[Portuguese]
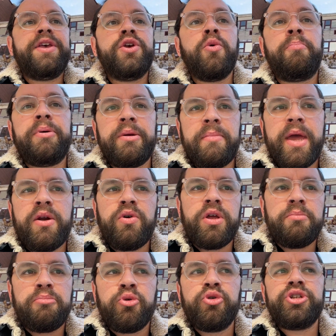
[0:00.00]
E o primeiro
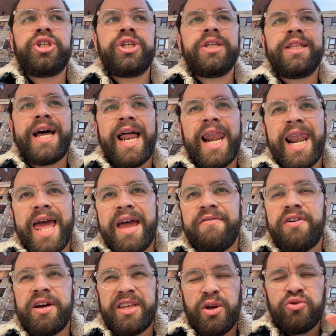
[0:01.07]
reboot da leva,